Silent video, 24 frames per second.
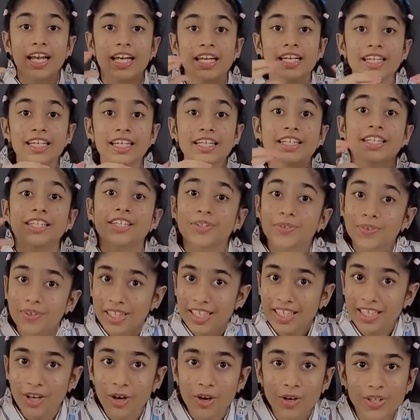लेकिन
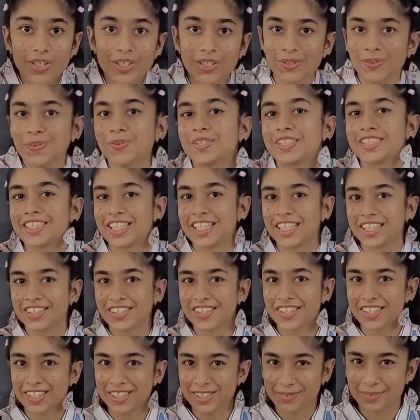यूनिक और क्यूट
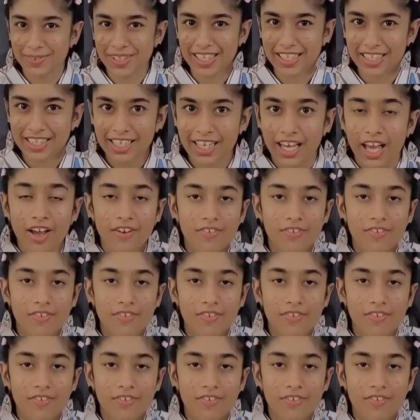स्टेशनरीज मिली